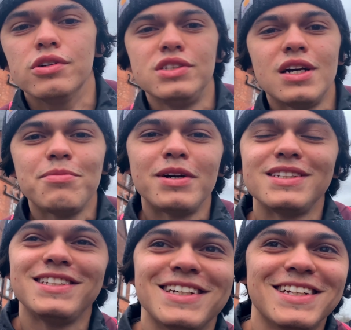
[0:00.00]
hoje,
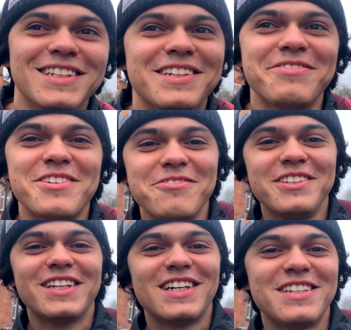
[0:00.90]
rapaziada, sabe o que eu
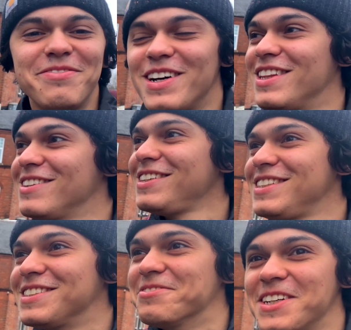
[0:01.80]
vim trazer pra nós?
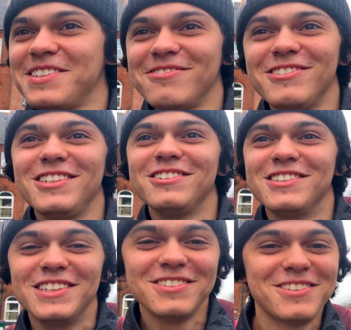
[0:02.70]
Mais um
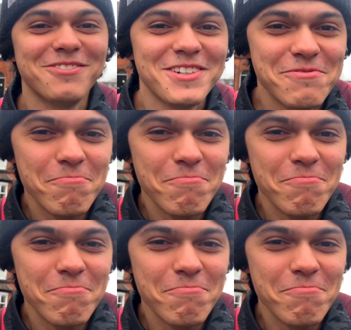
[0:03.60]
videozinho sobre